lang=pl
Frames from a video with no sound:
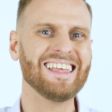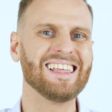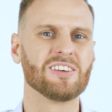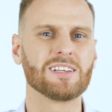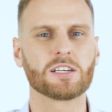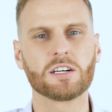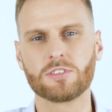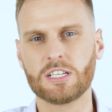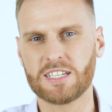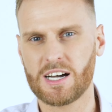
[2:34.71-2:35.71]
I
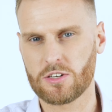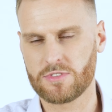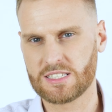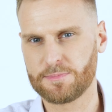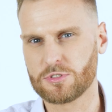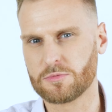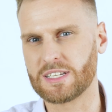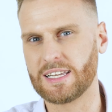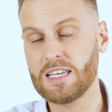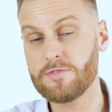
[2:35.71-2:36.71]
dodatkowo nie działa to w ten sposób,
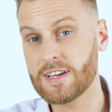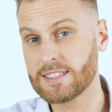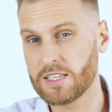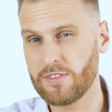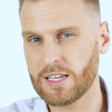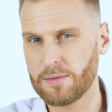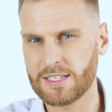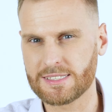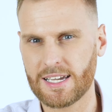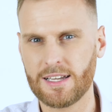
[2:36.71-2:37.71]
że im więcej
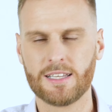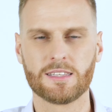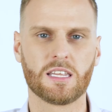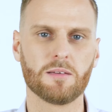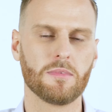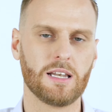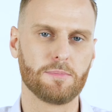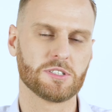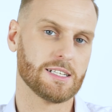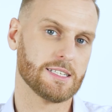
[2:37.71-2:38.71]
witaminy C, tym
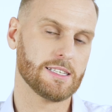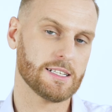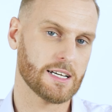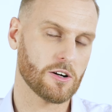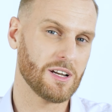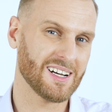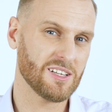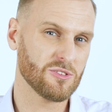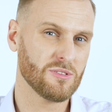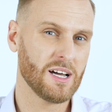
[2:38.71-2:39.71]
lepsza synteza
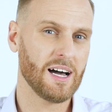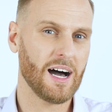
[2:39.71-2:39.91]
kolagenu,